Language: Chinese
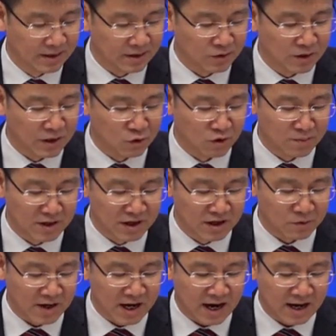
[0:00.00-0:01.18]
所以我们
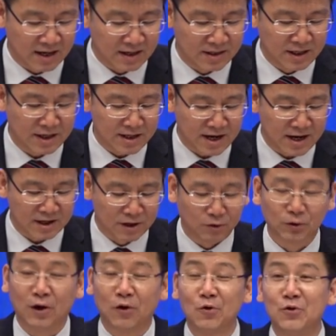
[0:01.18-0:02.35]
认为啊，青年
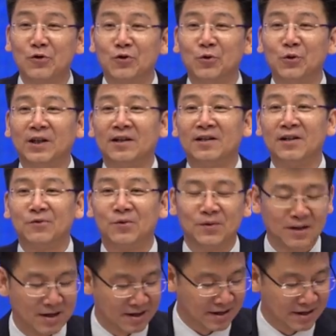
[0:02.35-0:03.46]
口头语中的这种“